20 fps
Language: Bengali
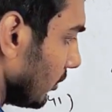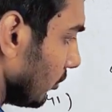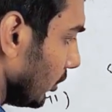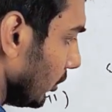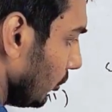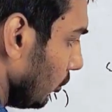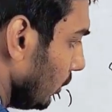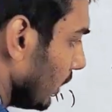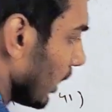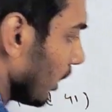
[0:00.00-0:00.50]
এখানে
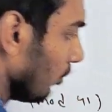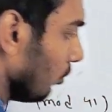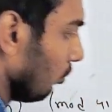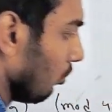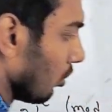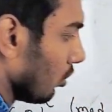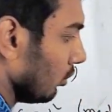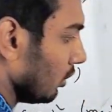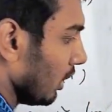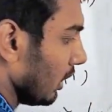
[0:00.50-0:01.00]
যদি দুই দ্বারা
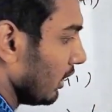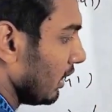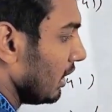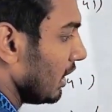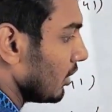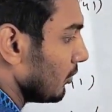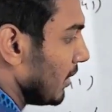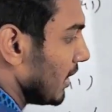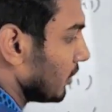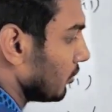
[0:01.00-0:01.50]
গুণ করো তাহলে
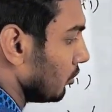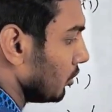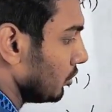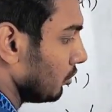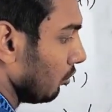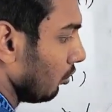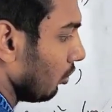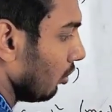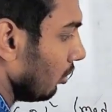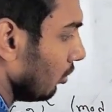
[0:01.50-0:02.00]
কি আসবে
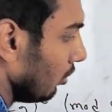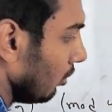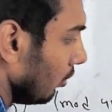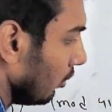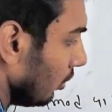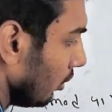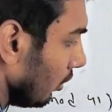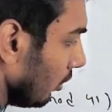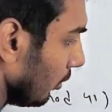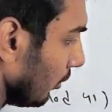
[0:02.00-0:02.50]
একচল্লিশ দুগুণ
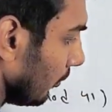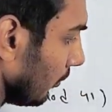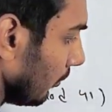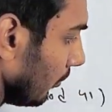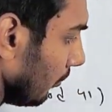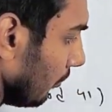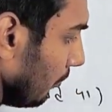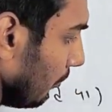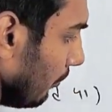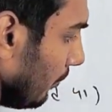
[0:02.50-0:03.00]

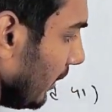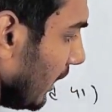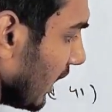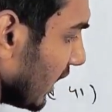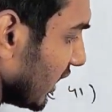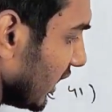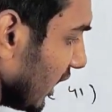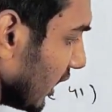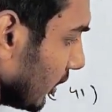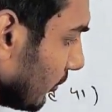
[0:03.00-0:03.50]

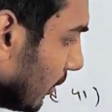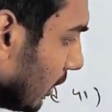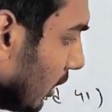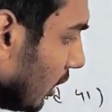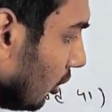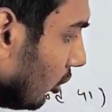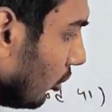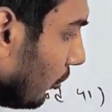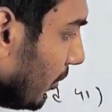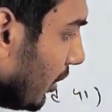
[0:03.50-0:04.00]
বিরাশি আসবে
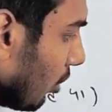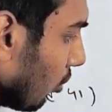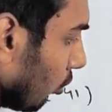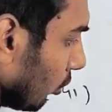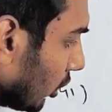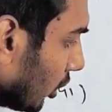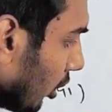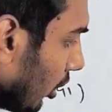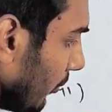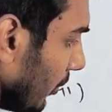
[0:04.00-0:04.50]
তো বিয়োগ
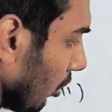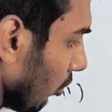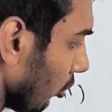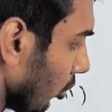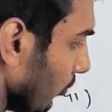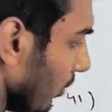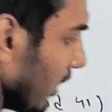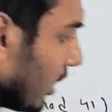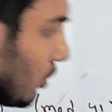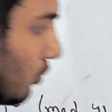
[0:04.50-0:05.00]
করতে হয় বিয়োগ করো